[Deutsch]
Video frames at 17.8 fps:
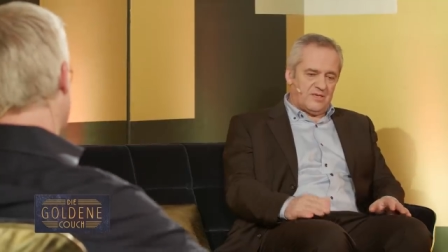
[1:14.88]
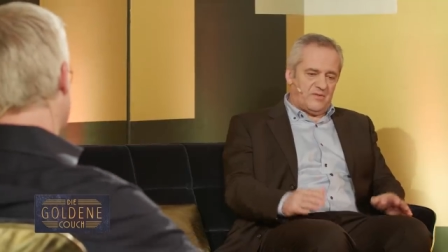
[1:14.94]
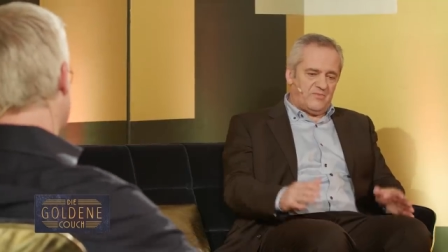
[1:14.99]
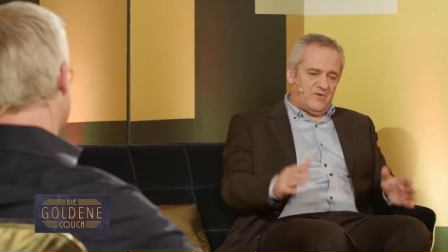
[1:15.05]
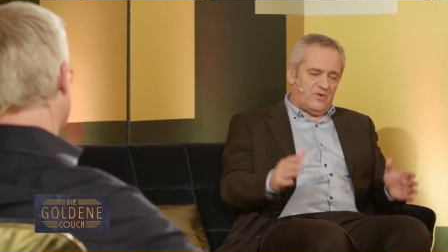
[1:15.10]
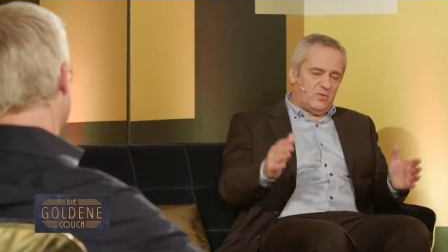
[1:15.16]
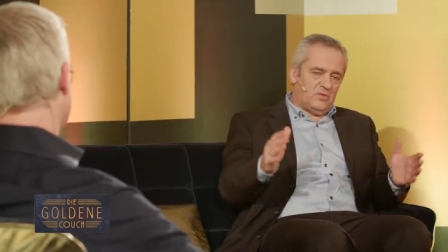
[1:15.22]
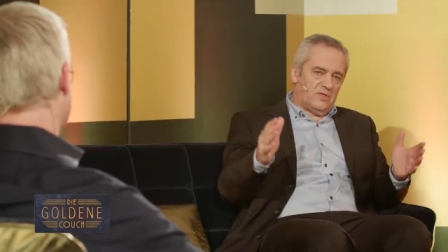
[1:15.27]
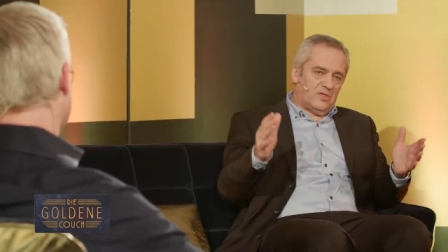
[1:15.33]
haben
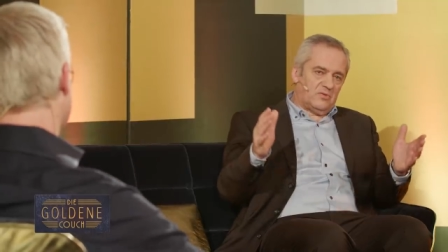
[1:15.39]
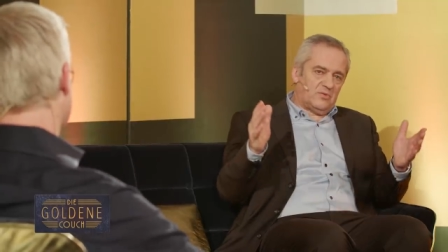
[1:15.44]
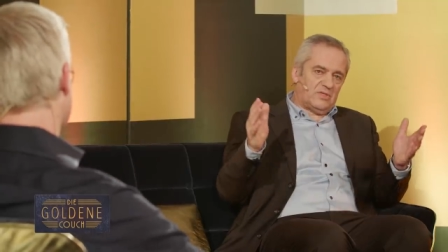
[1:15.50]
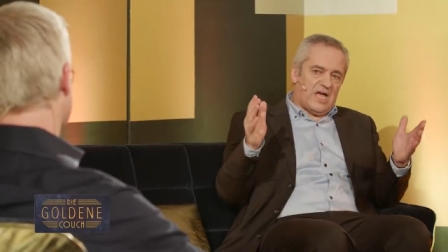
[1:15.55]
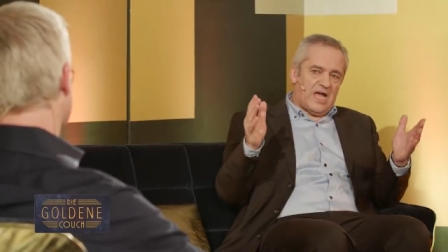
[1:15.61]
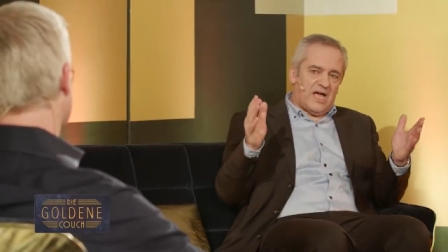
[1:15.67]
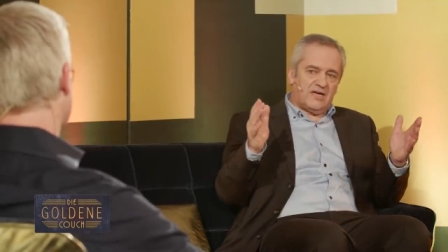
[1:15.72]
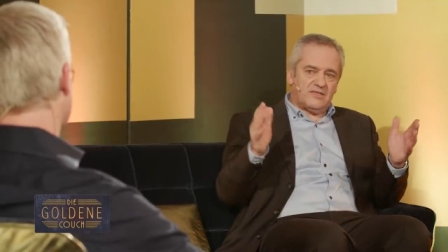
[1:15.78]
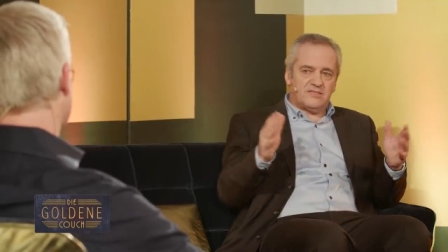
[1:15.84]
wir
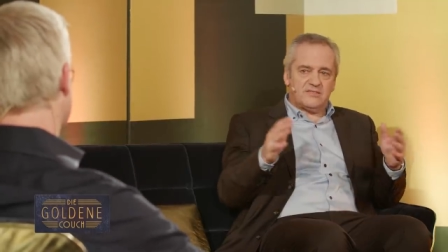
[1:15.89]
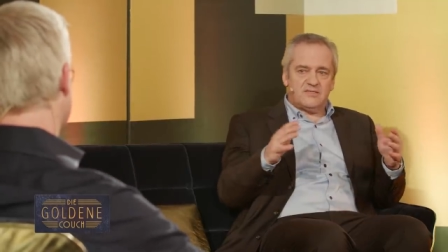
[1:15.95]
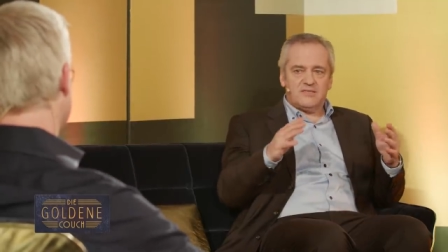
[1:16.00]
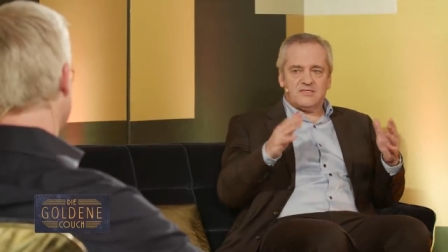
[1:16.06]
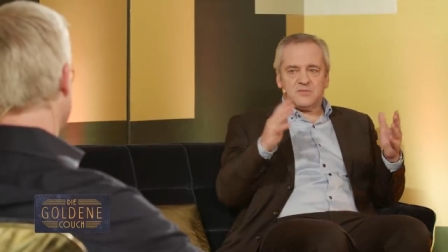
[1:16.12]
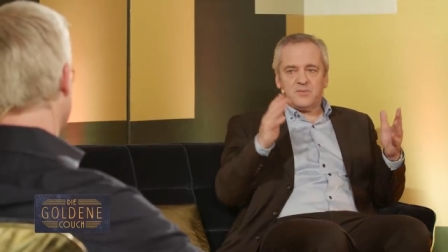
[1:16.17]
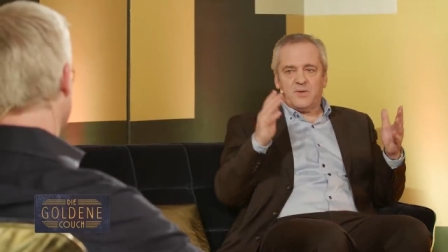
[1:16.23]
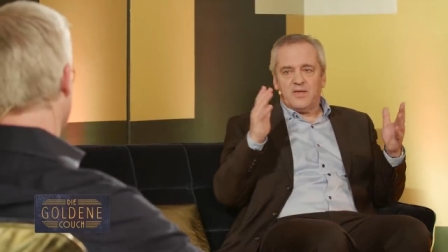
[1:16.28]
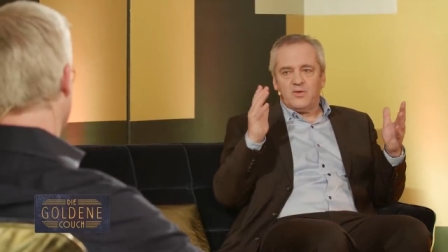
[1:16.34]
180,
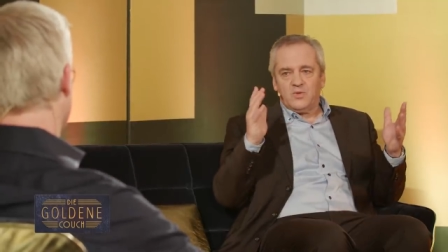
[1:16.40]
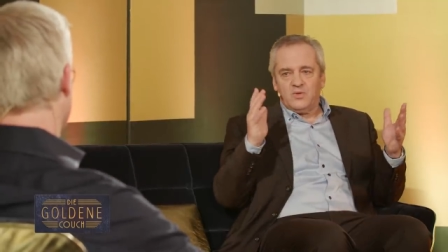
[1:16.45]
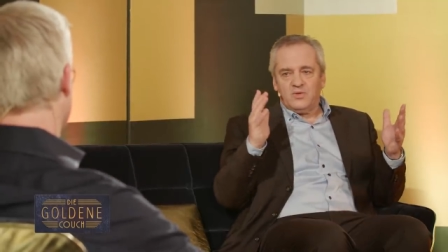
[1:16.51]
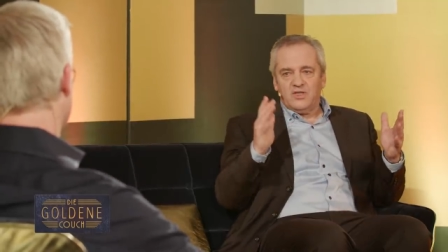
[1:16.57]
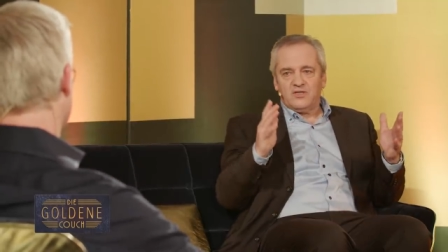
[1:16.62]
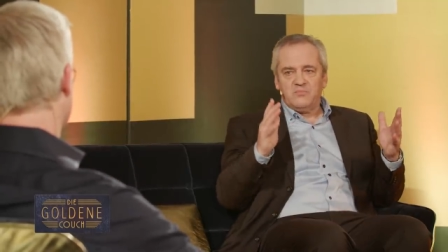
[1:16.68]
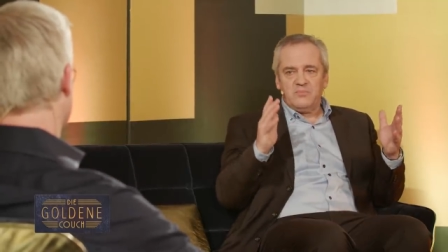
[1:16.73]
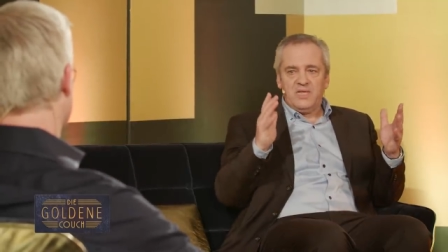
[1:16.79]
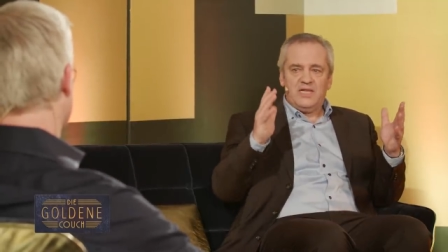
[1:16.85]

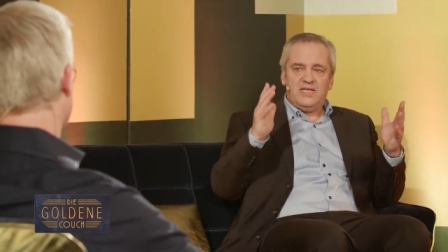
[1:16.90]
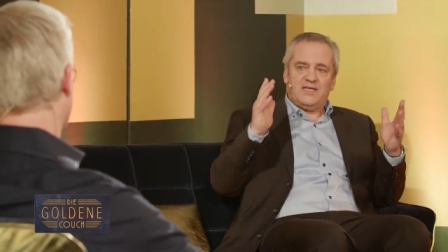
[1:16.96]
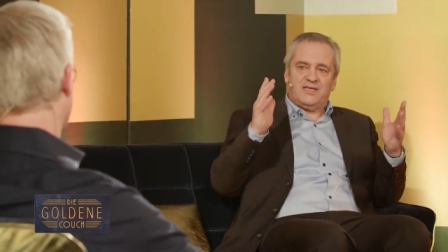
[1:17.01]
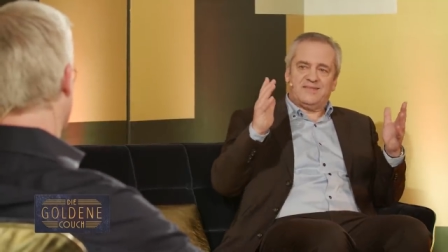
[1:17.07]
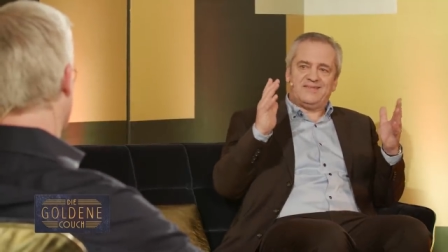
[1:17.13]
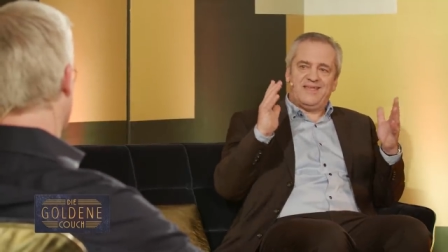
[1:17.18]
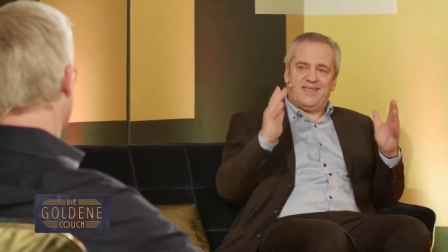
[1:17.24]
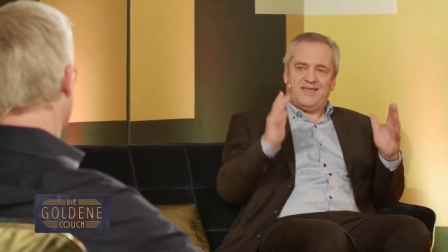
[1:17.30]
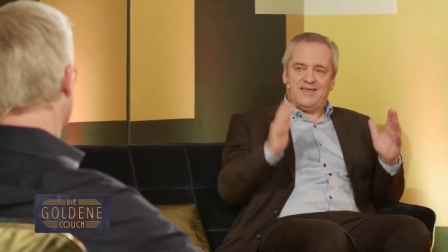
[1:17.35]
200
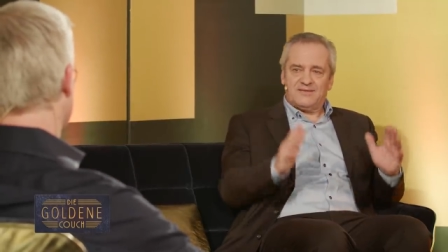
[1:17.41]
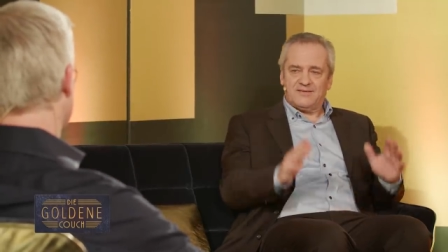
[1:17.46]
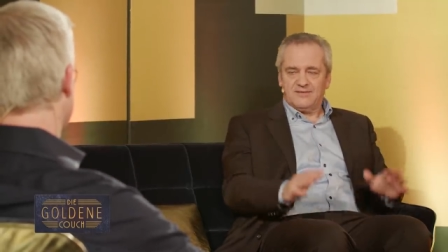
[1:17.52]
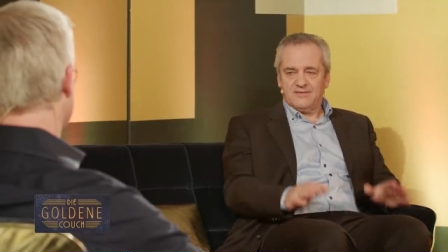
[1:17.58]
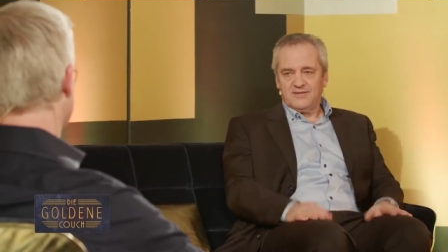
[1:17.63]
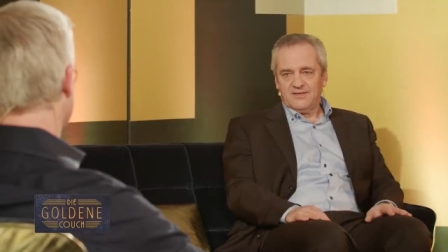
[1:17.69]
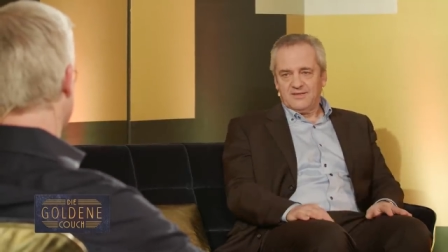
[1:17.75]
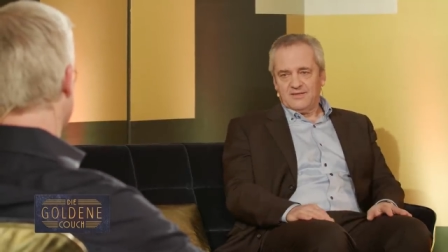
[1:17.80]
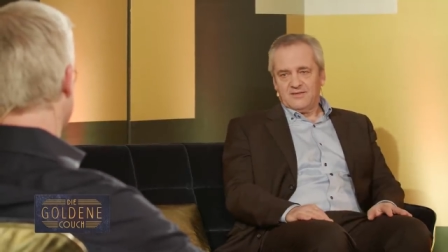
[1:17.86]

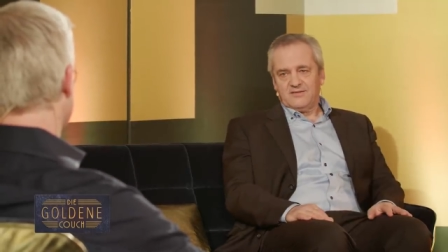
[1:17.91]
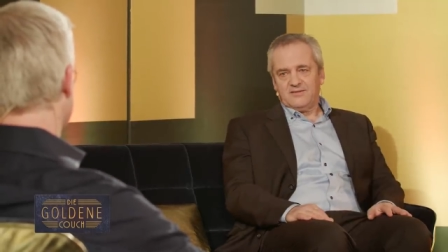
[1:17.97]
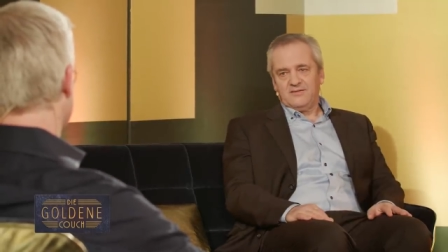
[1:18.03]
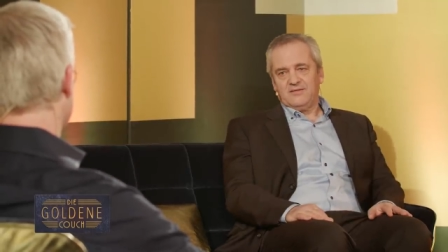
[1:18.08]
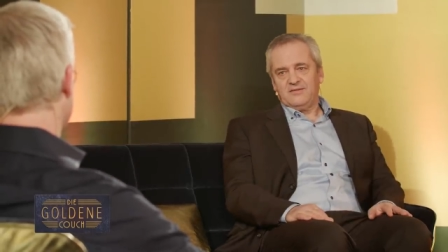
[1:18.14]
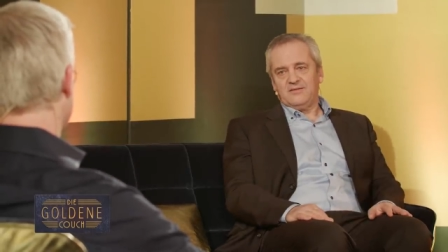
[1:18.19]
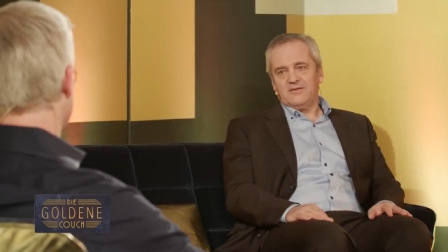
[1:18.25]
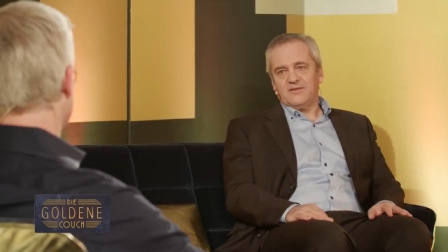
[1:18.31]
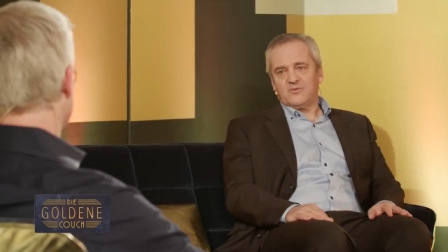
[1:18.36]
Milliardäre,
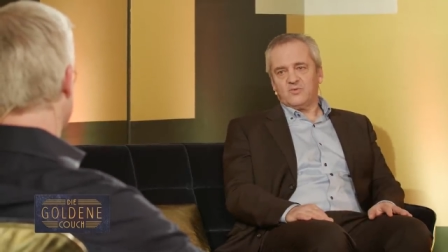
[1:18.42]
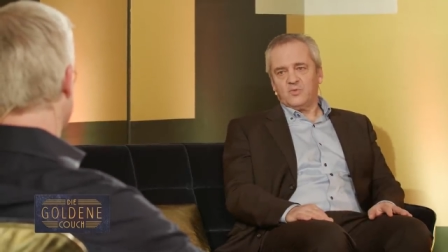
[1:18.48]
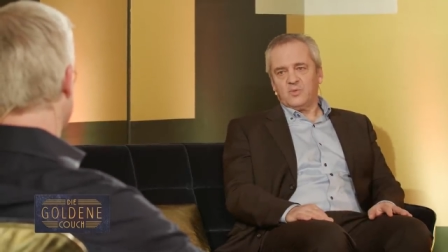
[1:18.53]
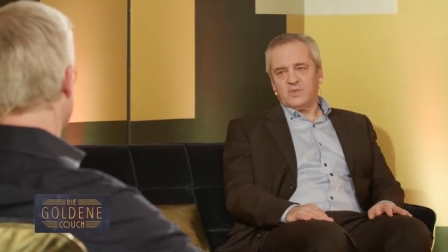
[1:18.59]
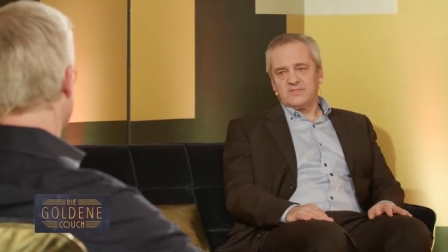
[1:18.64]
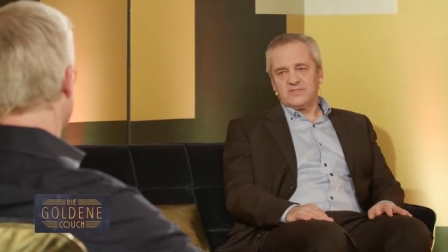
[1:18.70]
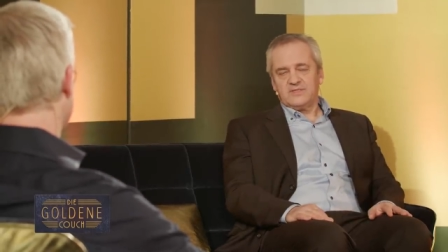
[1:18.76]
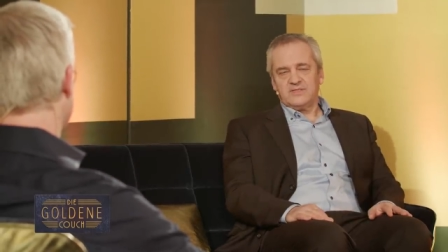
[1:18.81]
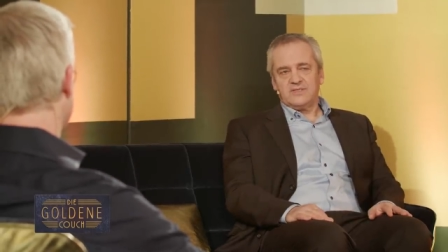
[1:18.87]
die
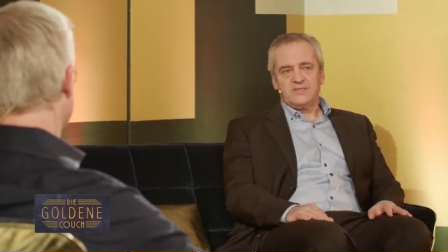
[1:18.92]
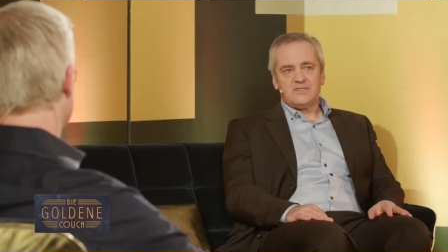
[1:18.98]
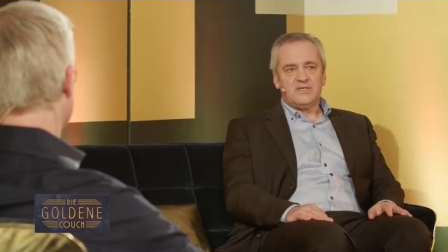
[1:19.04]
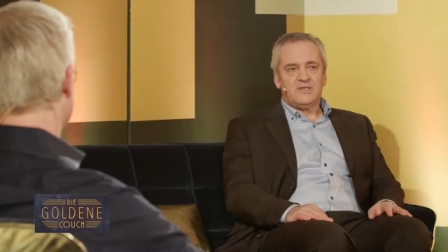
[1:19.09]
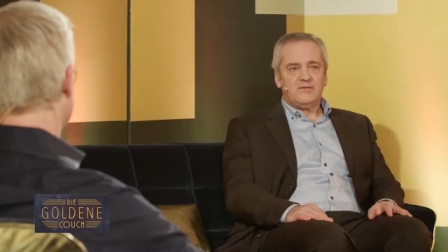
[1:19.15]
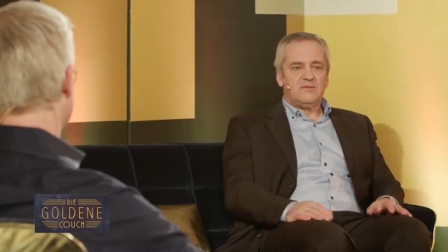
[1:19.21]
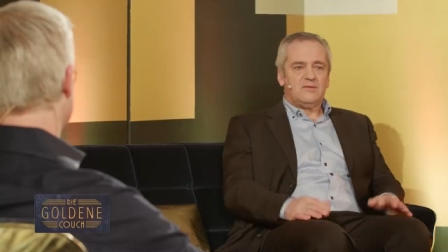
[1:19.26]
darüber sind.